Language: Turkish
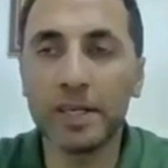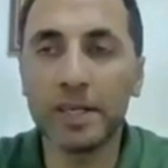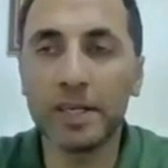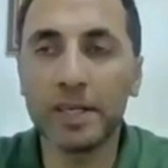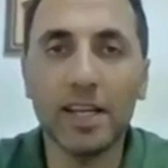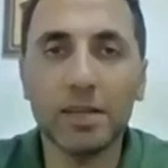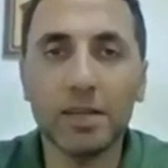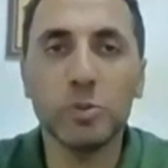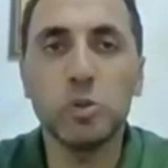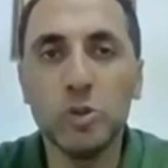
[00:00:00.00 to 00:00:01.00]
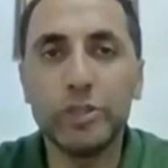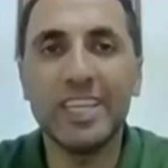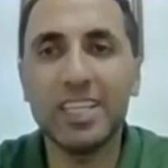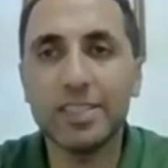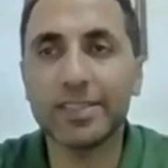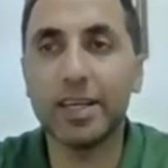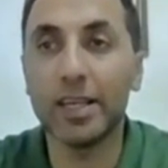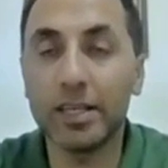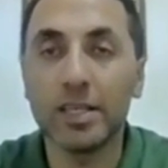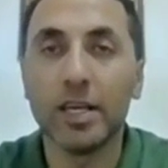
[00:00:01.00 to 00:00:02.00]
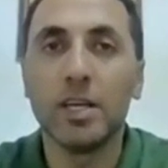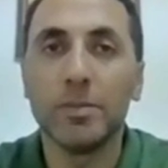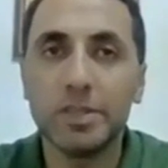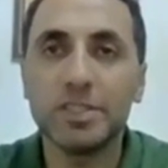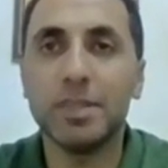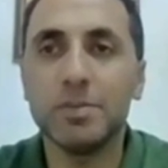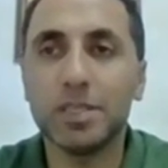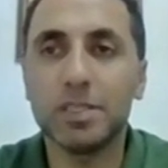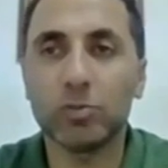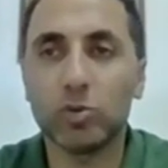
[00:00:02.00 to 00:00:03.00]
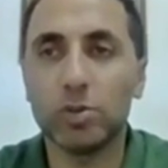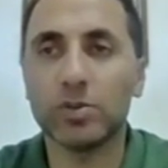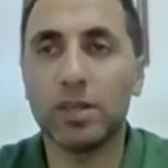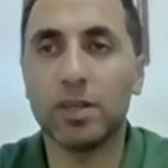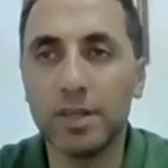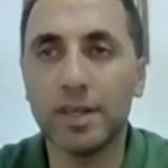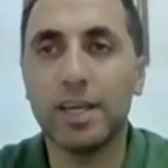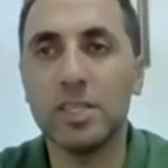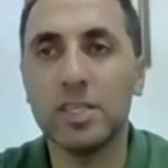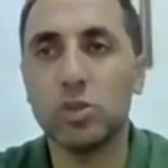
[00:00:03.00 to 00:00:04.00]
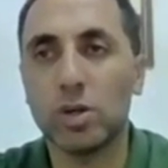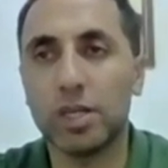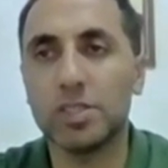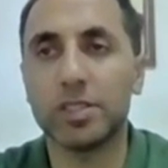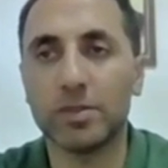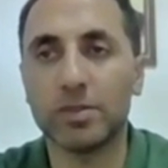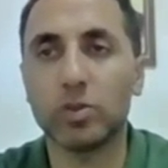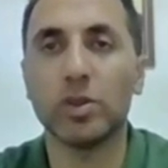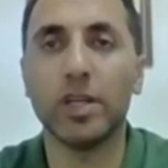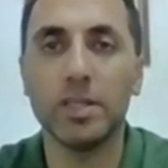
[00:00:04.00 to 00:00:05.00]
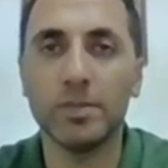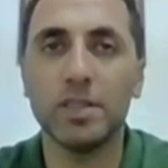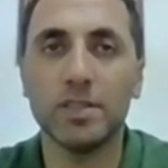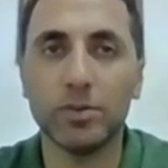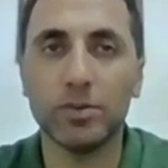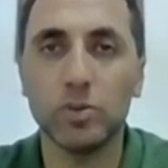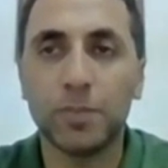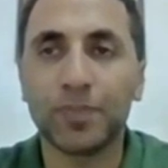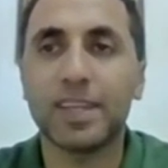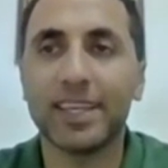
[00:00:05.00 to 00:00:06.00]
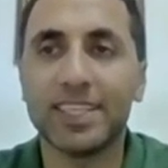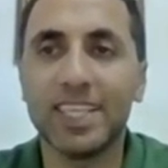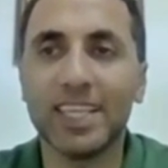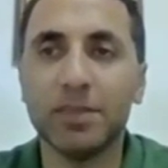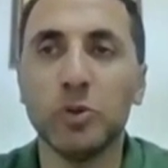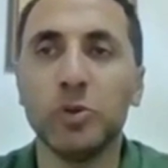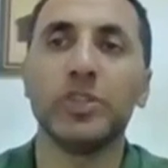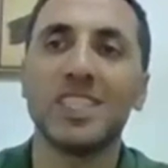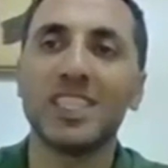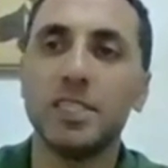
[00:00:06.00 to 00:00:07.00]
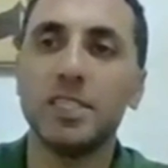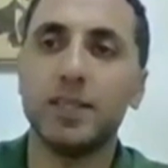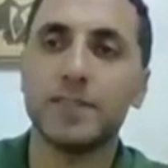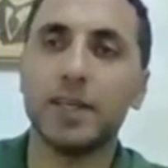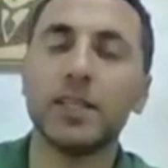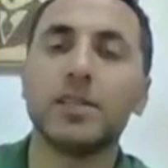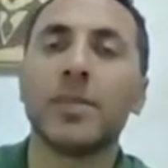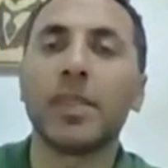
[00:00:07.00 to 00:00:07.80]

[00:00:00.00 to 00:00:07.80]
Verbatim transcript: İdare bütünlüğü neyle sağlar? Mesela benim girdiğim kurum sınavında en çok karşılaştığım sorulardan bir tanesi budur. İdare bütünlüğü iki şeyle sağlar.